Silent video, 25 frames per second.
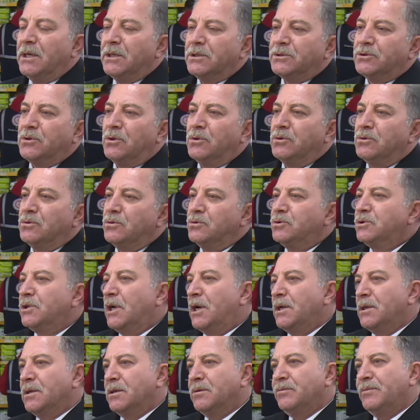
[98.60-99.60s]
son 3
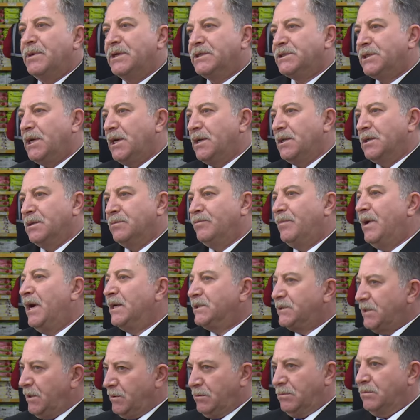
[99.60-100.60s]
aylık, 5 aylık,
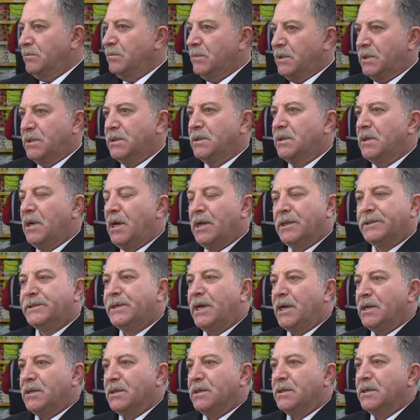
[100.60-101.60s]
bazen 6
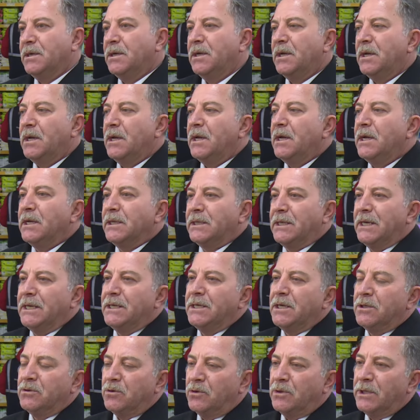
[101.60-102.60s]
e, aylık
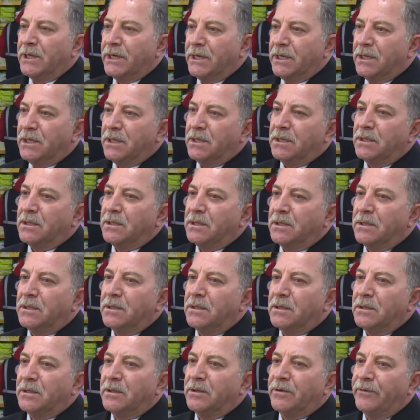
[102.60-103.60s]
geriye dönerek
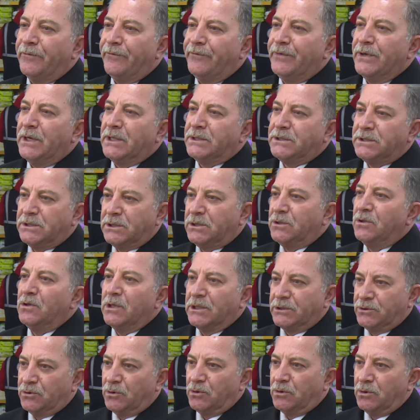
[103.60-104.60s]
fiyat
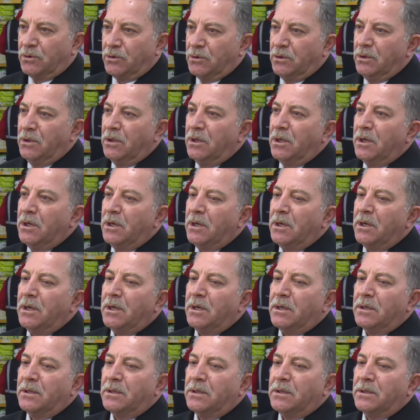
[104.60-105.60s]
sirkülasyonunu
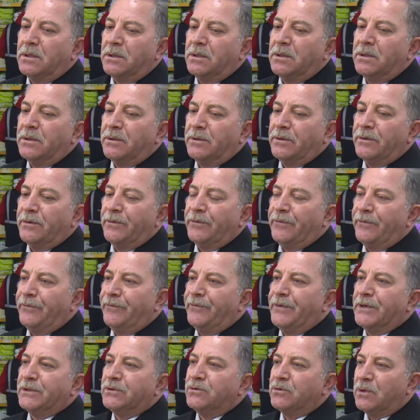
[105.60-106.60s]

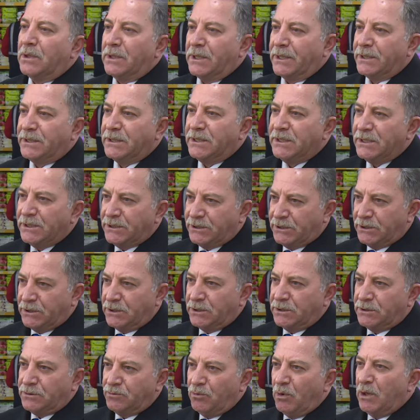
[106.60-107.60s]
faturalar, giriş
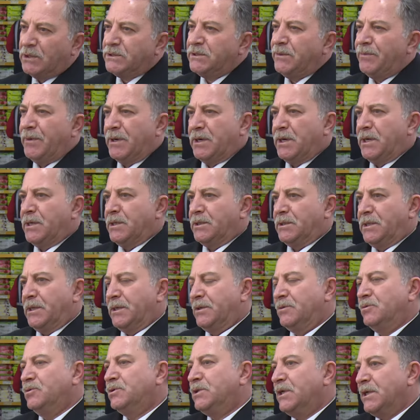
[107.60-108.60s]
çıkış muhasebe
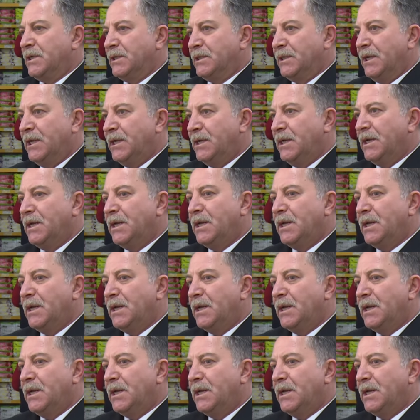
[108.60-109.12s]
kayıtları üzerinden